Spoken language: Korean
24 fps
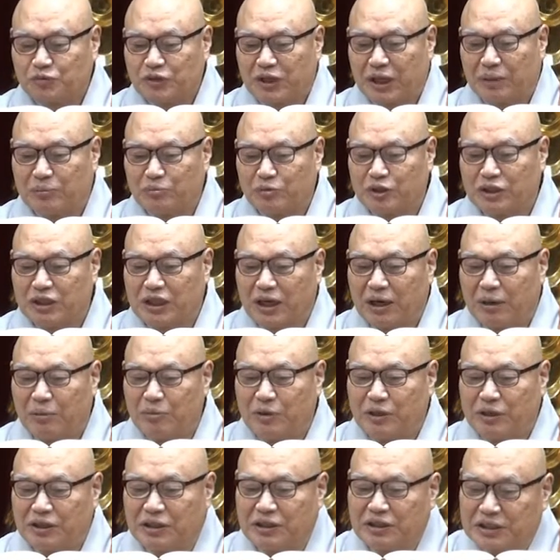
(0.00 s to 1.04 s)
때문이다
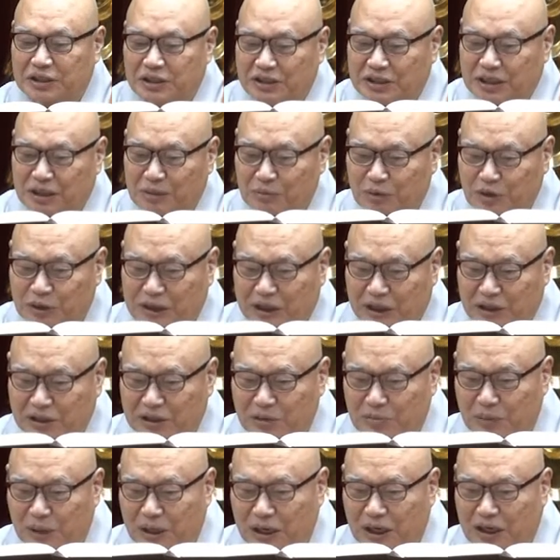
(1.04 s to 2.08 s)
하면은 이제 잘못된
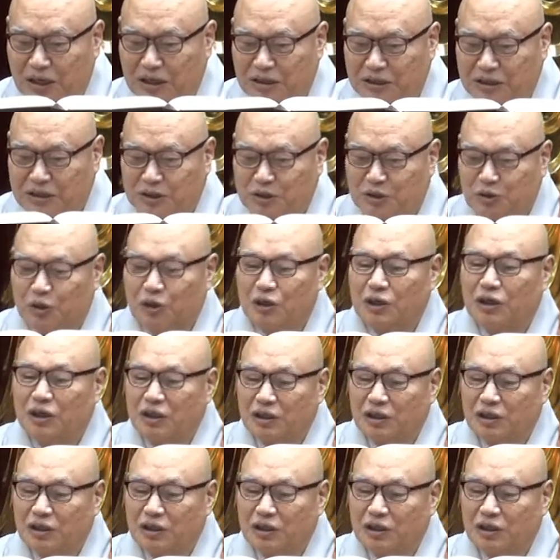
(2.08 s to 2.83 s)
걸 말하는 것이고